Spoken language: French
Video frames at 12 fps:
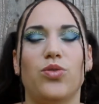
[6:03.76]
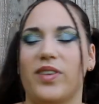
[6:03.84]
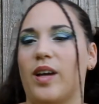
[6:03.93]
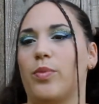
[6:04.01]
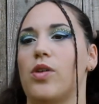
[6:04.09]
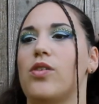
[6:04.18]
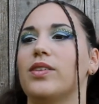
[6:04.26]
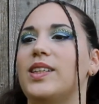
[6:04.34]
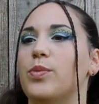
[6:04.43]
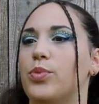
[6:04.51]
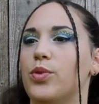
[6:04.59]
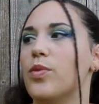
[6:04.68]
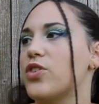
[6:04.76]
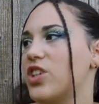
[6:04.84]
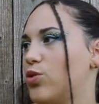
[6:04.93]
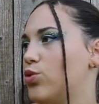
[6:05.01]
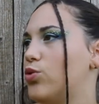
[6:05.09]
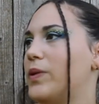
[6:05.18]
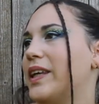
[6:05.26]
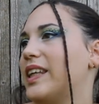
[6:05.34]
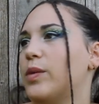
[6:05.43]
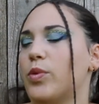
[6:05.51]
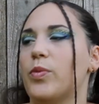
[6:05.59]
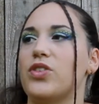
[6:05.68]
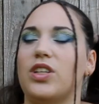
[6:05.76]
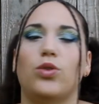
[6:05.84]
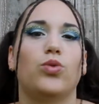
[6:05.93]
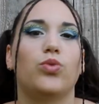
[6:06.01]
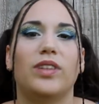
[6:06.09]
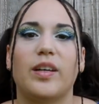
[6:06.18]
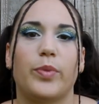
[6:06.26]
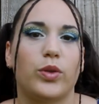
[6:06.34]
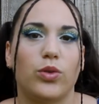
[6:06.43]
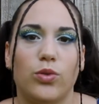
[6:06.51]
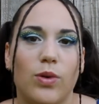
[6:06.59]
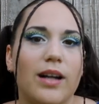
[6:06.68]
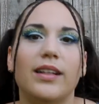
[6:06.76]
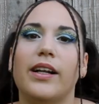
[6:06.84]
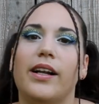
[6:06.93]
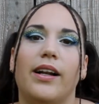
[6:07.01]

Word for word: du fer blanc, qui peut manger du cuir, qui peut manger de tout et n'importe quoi.